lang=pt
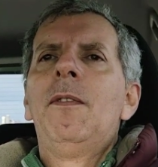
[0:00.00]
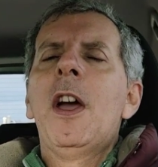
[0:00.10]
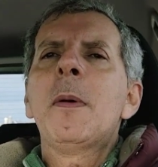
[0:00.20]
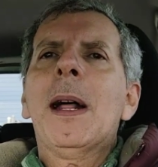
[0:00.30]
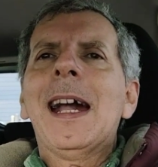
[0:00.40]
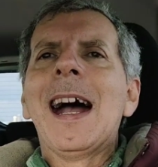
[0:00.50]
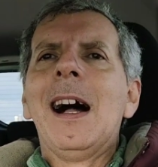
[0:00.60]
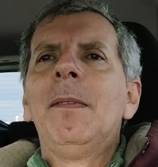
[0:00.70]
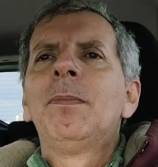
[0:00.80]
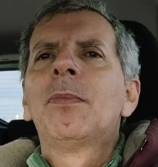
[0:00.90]
Veio pra
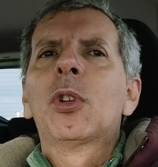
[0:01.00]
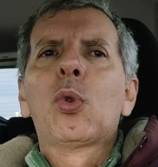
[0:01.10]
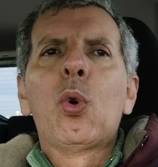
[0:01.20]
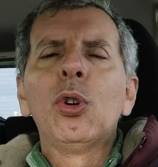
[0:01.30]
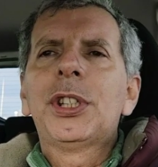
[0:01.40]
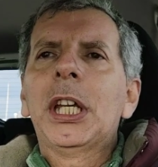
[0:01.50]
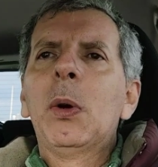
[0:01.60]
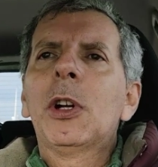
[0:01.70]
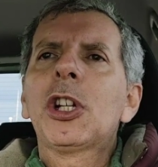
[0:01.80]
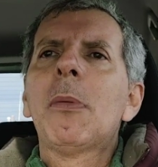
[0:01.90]
cá,
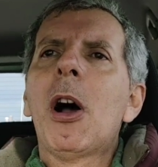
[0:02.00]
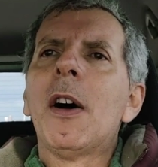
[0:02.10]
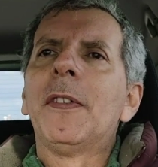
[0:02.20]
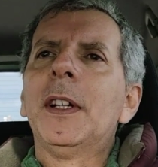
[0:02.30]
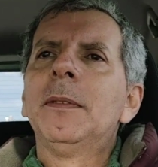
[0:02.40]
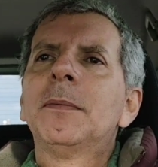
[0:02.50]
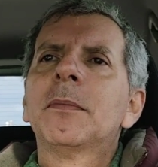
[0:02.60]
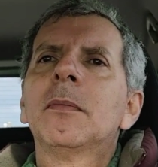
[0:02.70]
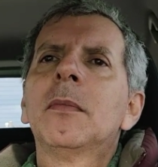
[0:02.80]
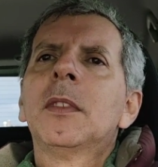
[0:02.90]
conseguiu o job offer.
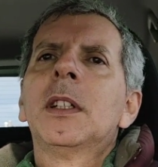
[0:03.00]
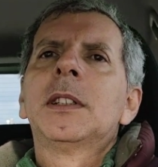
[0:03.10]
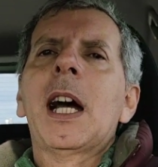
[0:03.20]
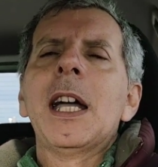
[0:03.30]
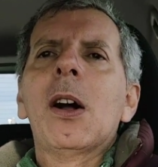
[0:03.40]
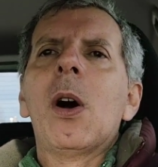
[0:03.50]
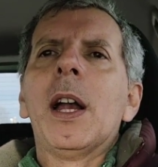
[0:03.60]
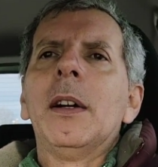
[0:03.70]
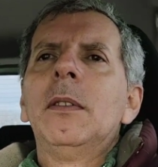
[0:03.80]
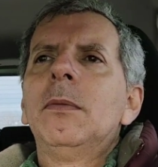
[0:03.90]
Tá aí
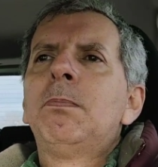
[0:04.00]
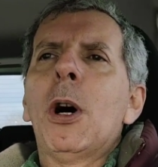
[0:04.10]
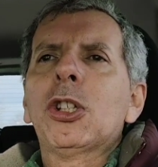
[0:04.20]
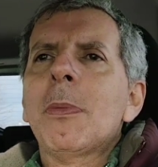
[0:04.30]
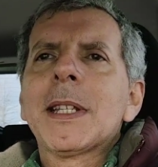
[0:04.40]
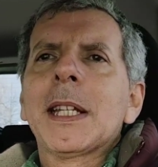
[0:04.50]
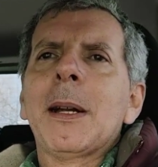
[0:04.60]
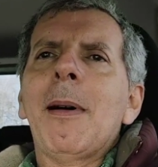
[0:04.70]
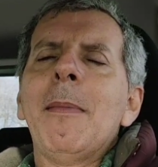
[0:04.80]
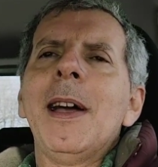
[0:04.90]
agora. Posso começar a
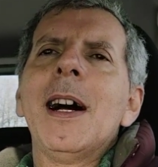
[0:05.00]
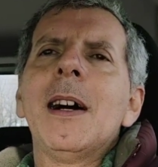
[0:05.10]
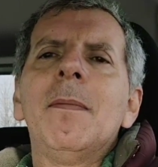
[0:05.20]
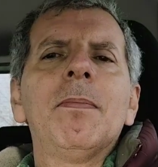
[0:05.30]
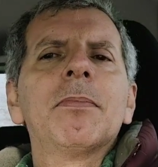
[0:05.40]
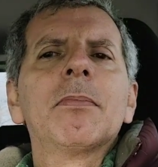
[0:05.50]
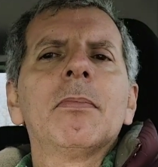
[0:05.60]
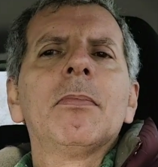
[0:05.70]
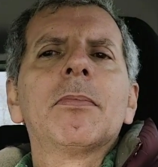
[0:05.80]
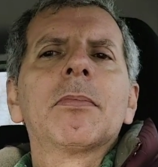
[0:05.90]
gravar amanhã?
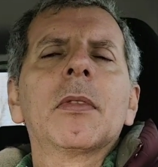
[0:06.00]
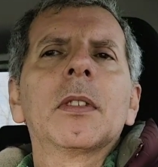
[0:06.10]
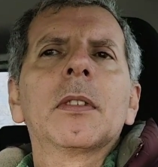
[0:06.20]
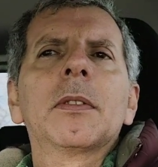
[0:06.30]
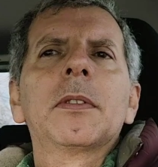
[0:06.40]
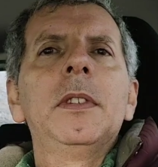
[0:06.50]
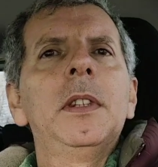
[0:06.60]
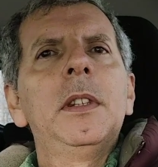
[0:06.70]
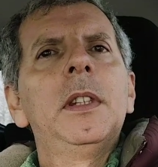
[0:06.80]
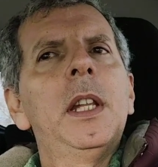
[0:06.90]

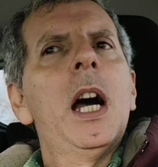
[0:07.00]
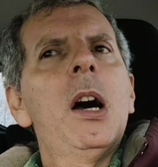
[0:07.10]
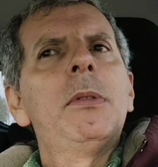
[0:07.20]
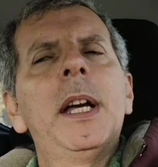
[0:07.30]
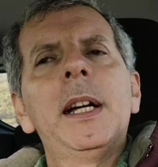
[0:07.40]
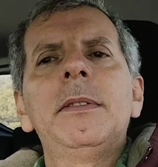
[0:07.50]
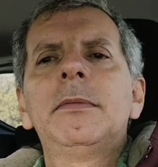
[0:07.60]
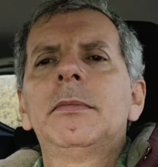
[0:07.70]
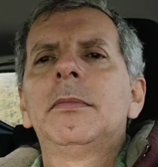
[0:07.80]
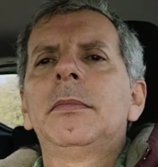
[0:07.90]
Não, né?
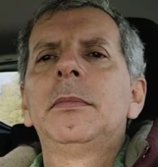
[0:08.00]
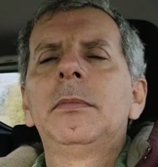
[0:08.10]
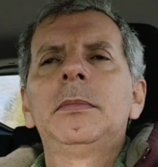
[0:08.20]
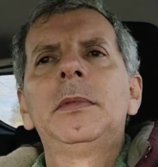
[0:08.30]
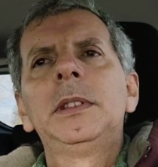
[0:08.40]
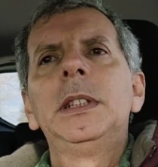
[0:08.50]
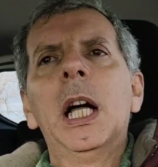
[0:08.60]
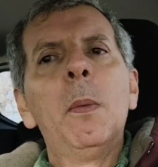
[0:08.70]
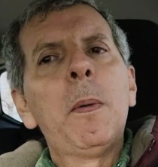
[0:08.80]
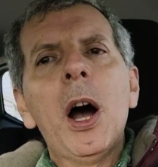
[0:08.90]

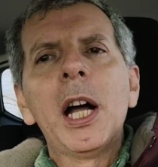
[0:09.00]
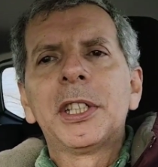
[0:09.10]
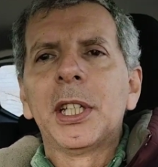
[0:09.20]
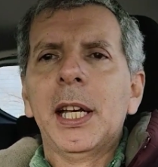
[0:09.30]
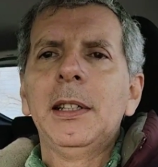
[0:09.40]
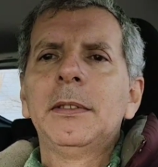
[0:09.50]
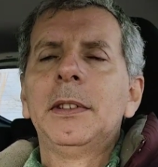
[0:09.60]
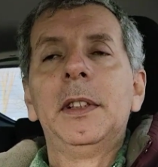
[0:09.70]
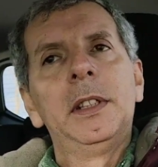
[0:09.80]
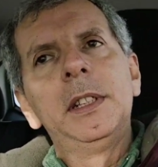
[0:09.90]
Não pode, né?
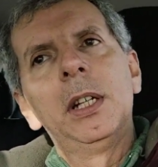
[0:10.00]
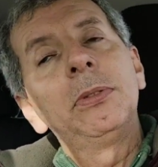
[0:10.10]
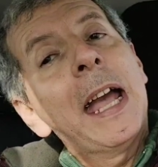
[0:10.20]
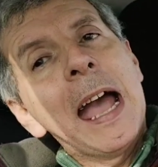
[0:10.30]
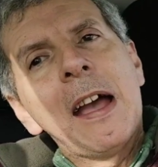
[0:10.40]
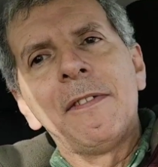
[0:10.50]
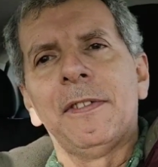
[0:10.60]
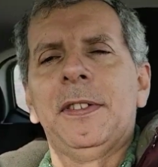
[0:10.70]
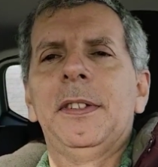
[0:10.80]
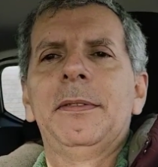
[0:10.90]
Não
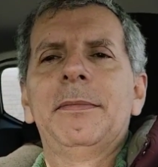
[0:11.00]
deve.